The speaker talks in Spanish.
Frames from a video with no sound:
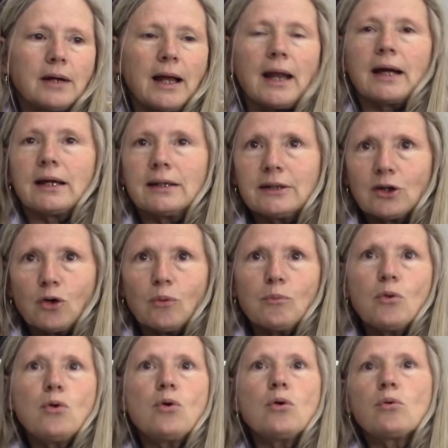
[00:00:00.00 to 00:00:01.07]
a la gente
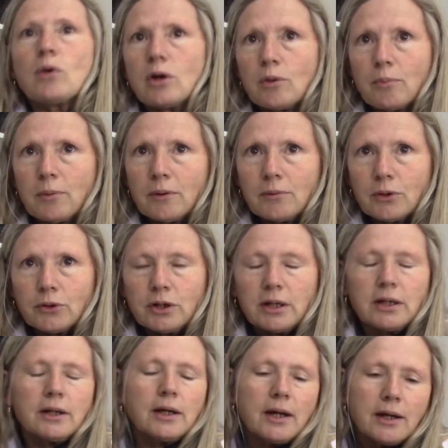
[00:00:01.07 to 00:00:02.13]
común o a los pueblos
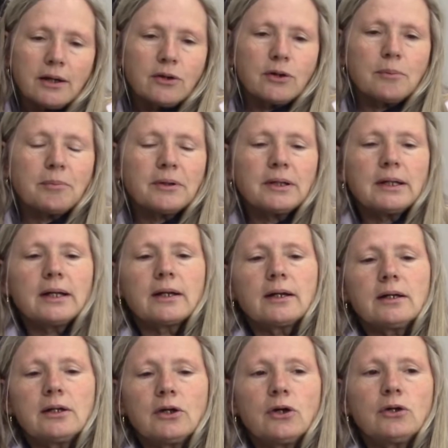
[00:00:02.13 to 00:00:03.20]
originarios, depende de la
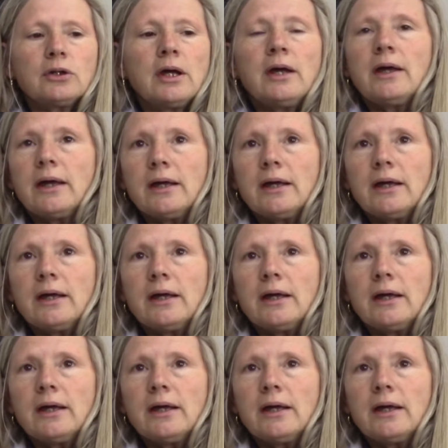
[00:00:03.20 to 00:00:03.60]
región,